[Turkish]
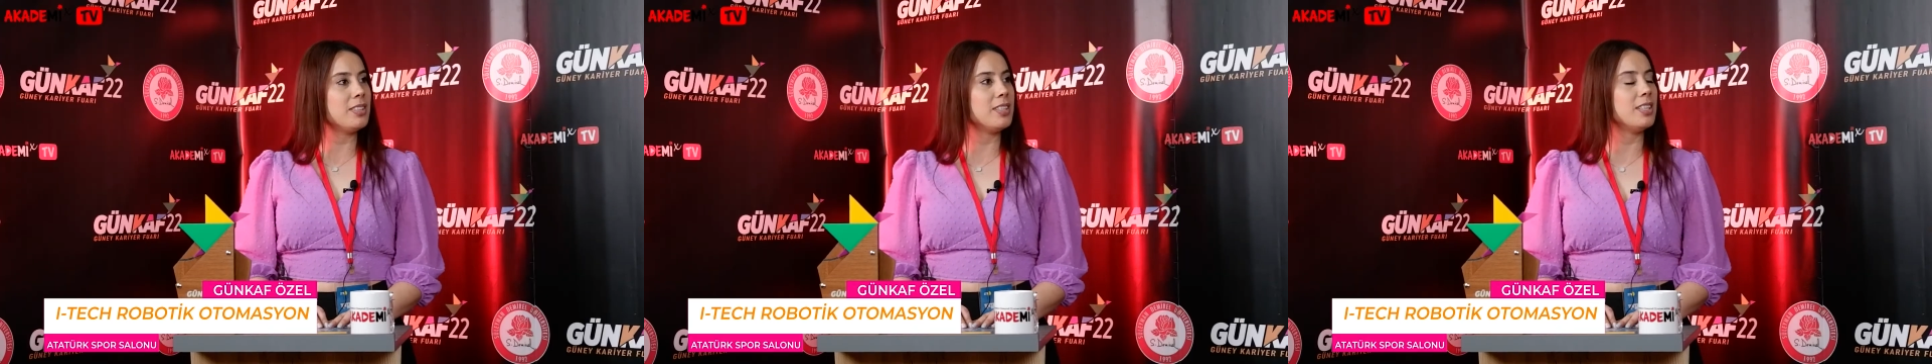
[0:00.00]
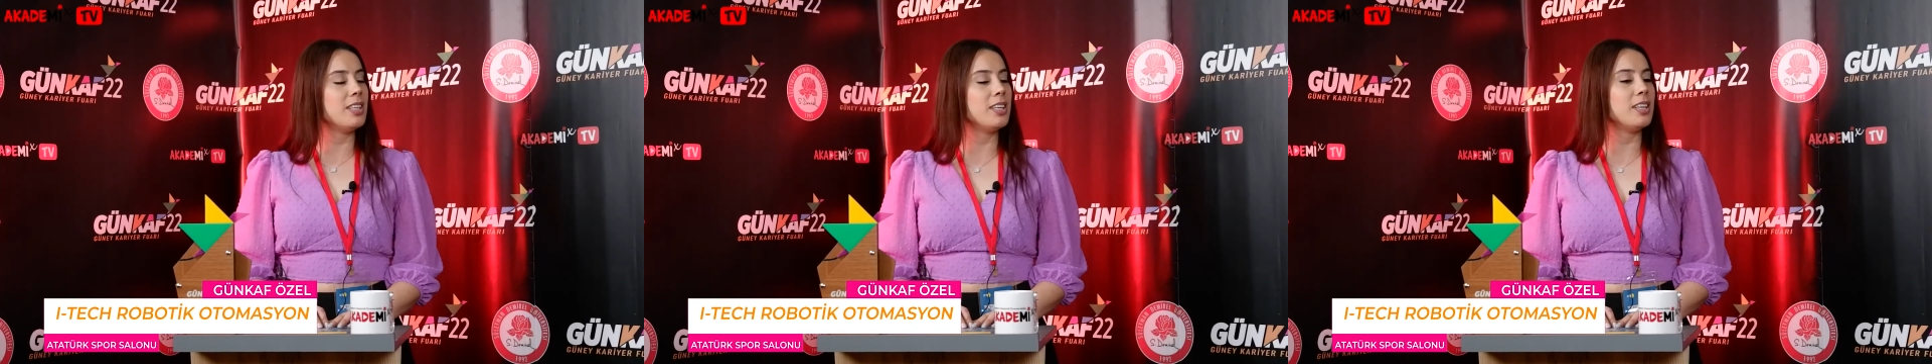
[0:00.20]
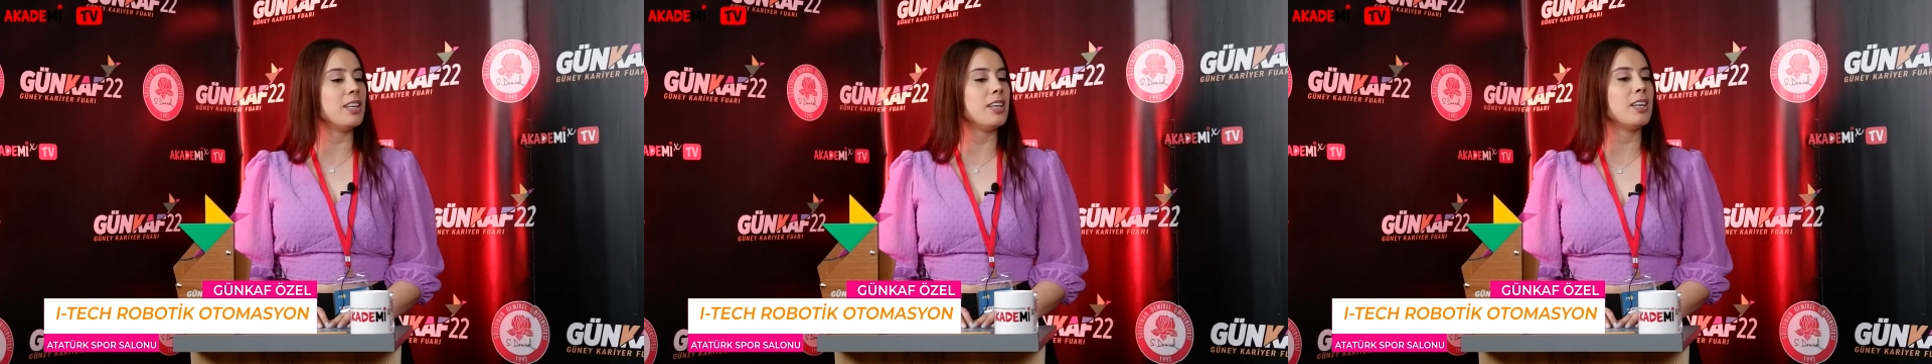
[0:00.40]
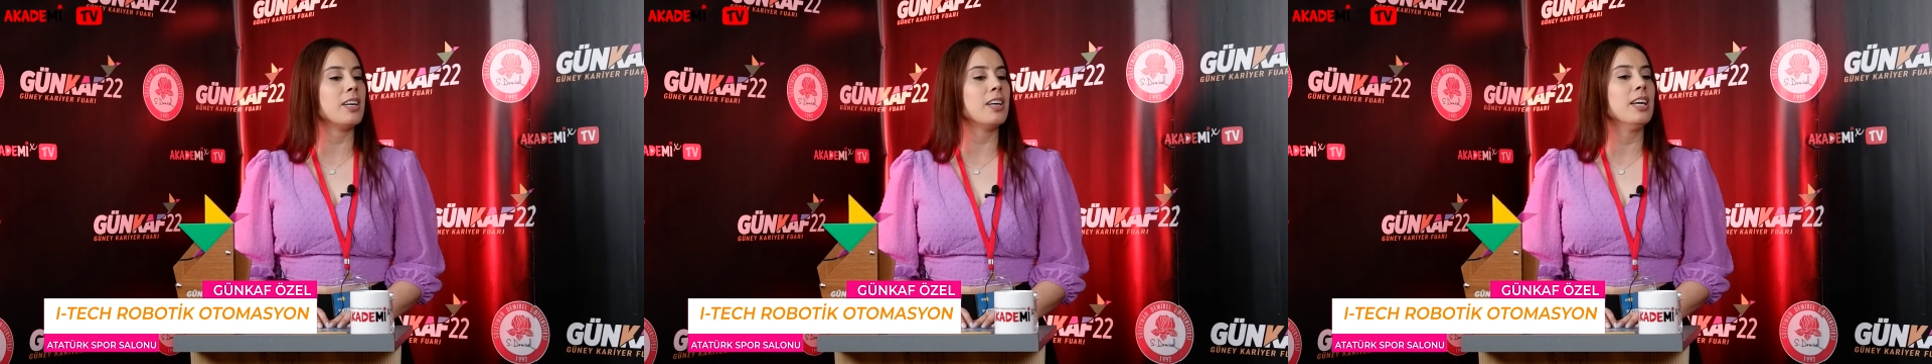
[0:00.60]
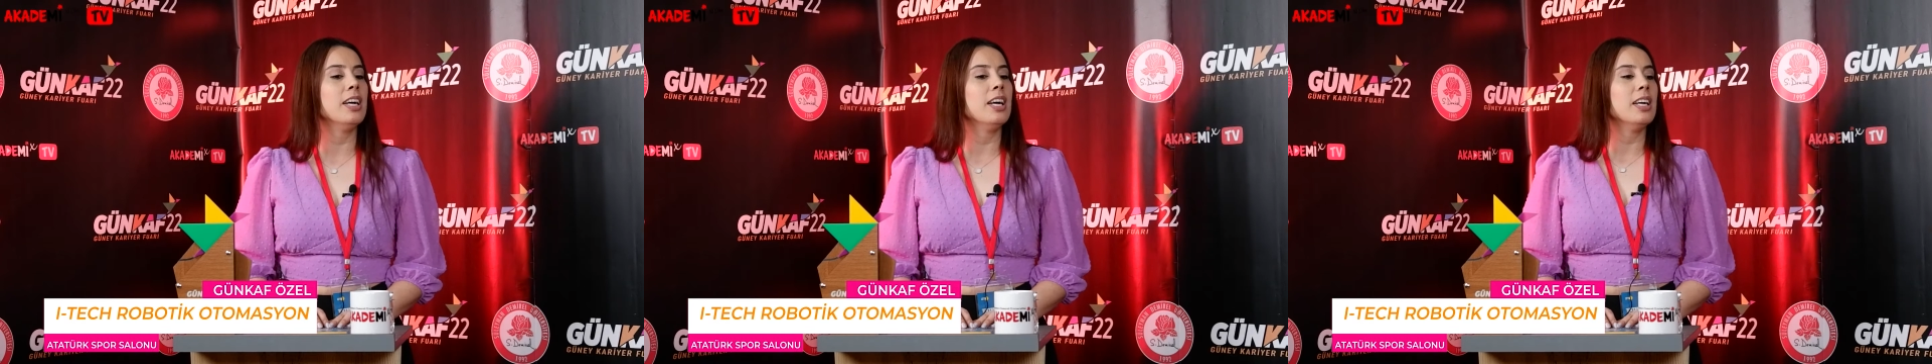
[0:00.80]

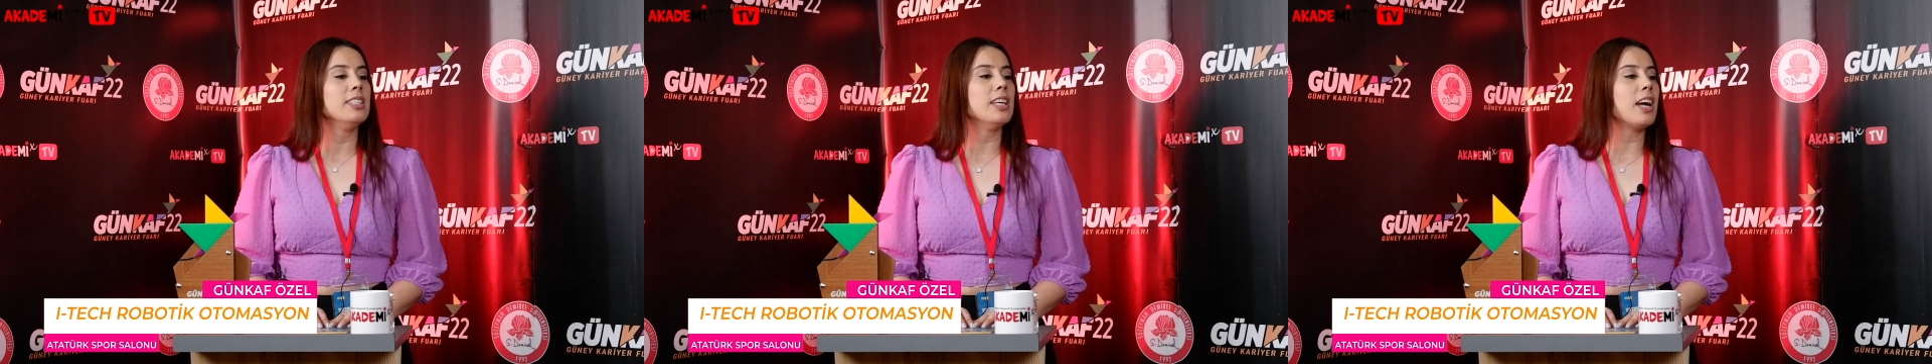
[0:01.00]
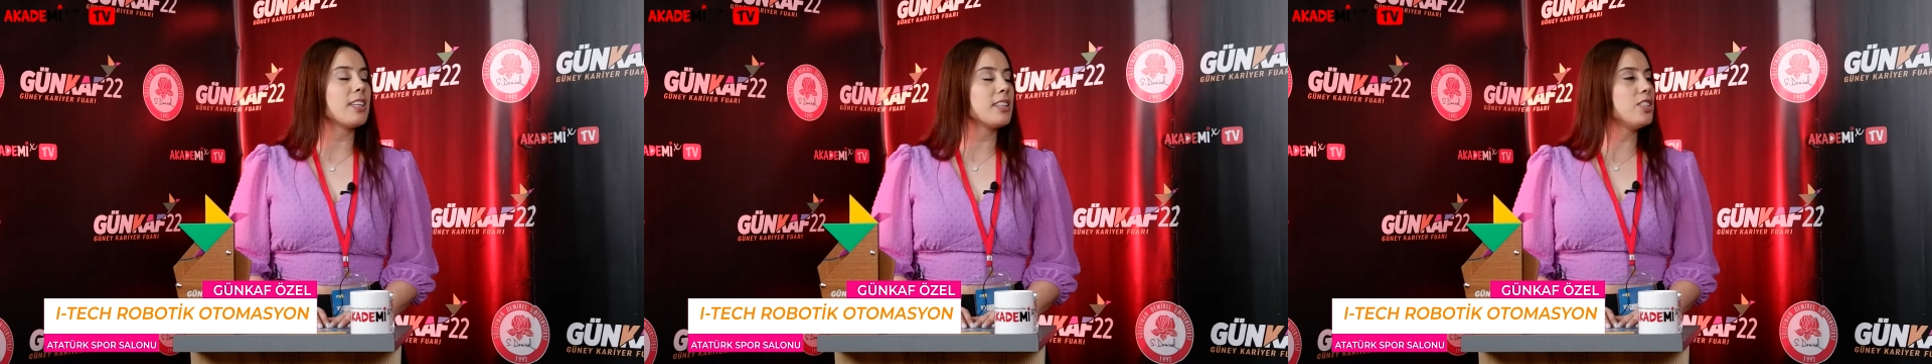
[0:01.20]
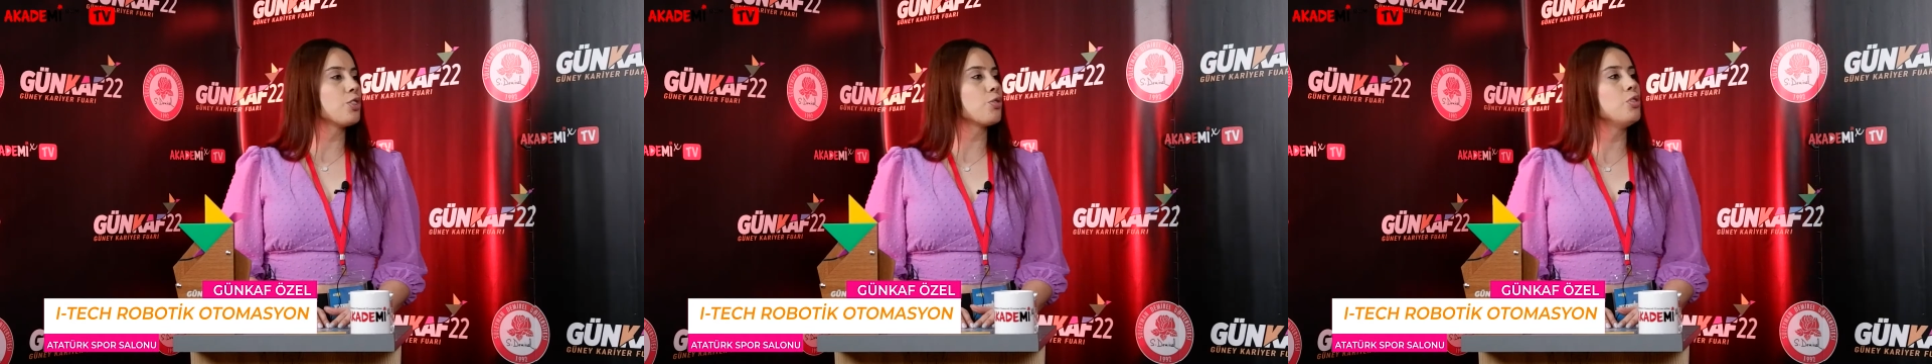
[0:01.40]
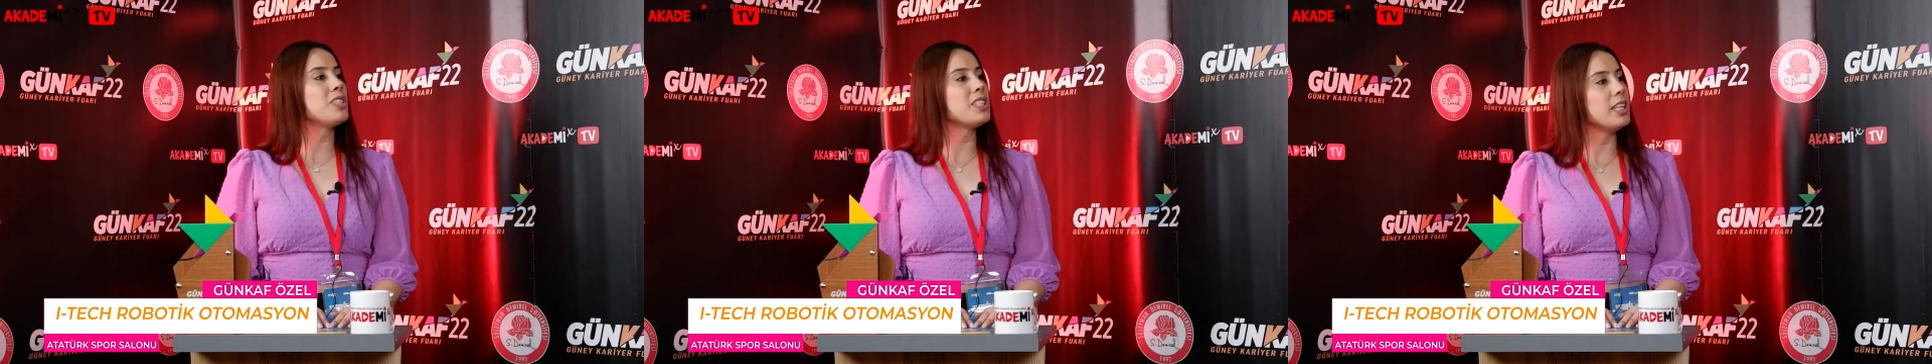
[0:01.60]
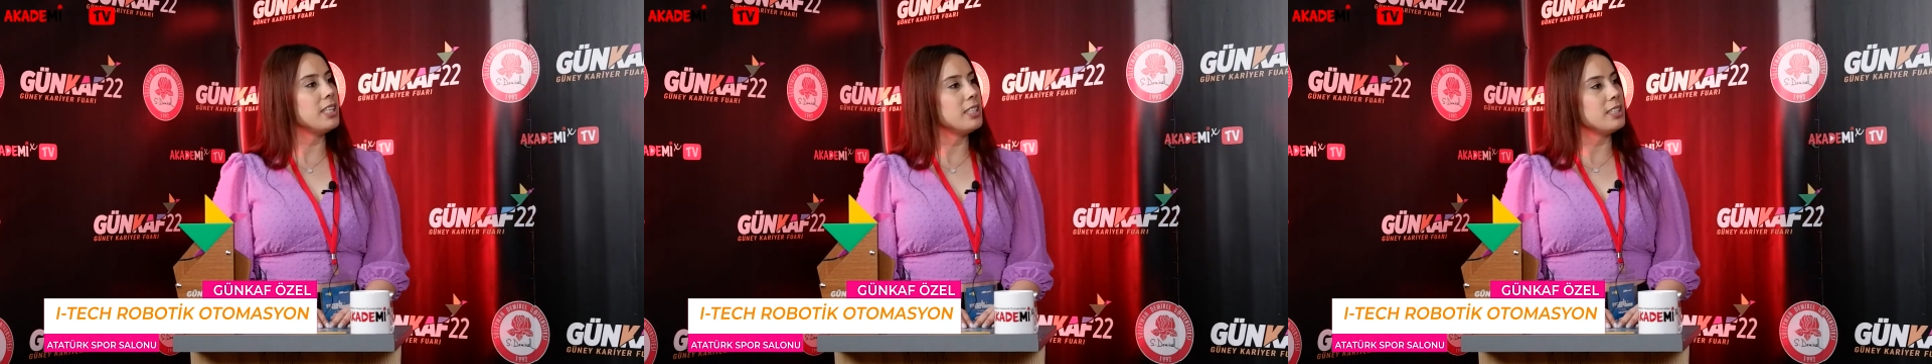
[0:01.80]
Ee, yaklaşık 3
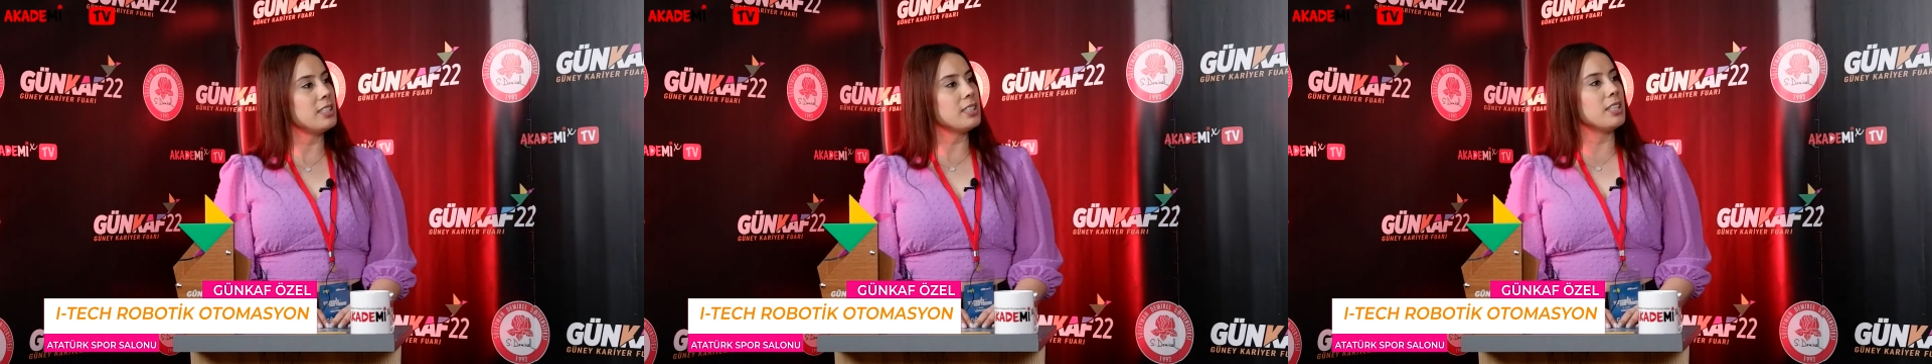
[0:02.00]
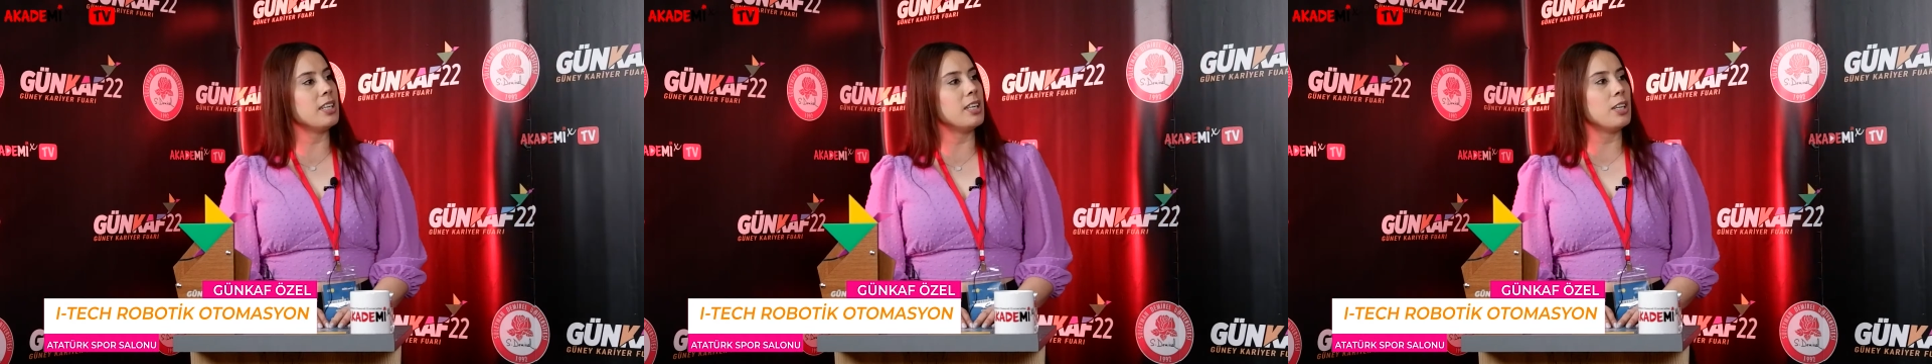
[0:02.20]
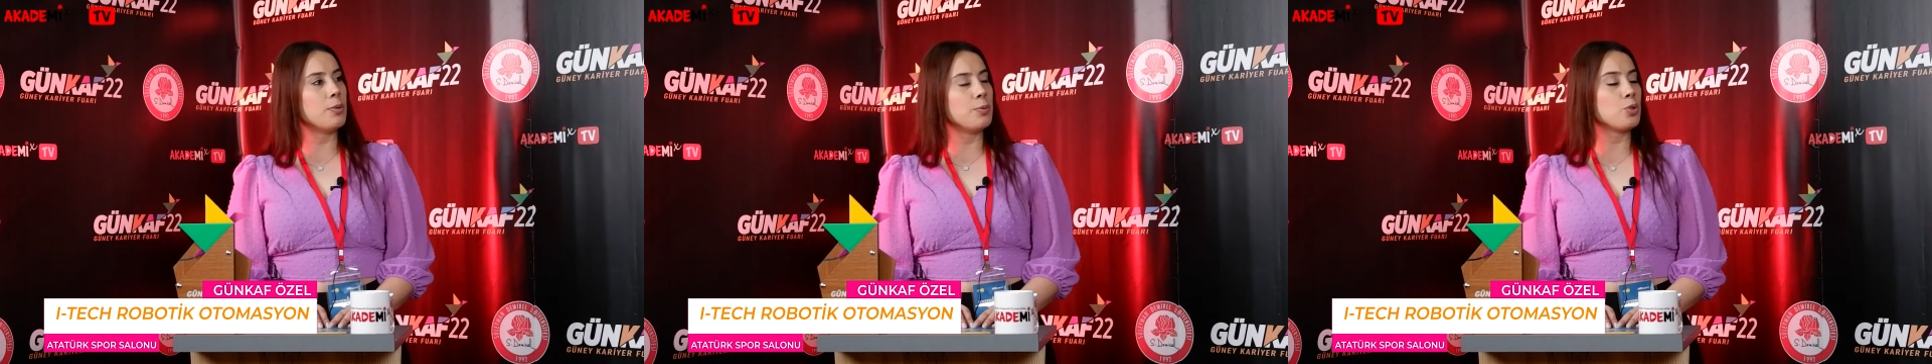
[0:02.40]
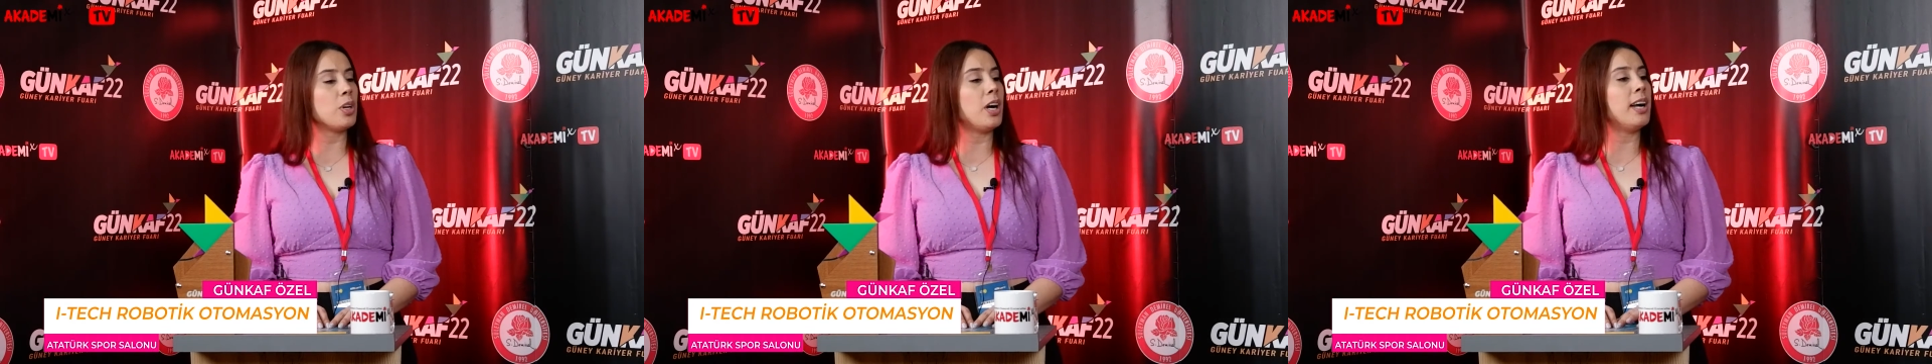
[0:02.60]
senedir e,